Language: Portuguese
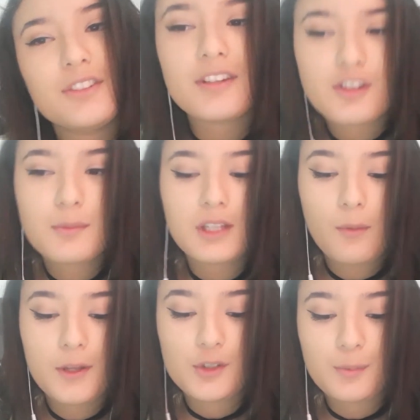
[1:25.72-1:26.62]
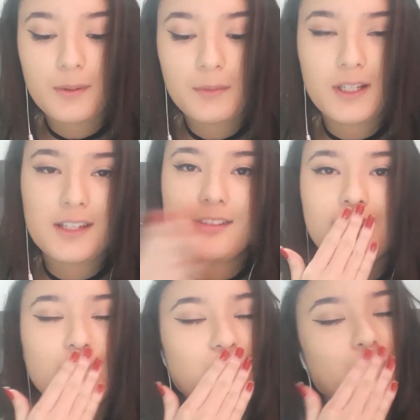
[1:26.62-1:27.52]
Esqueci de mandar um beijo pra Bianca, assim,
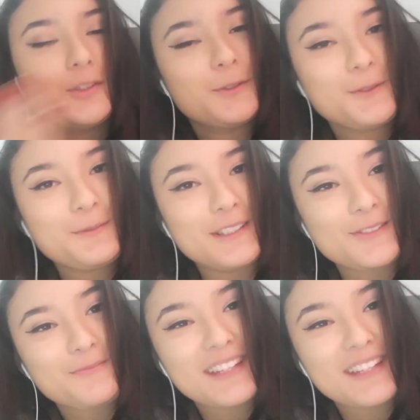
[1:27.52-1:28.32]
né? Um beijo.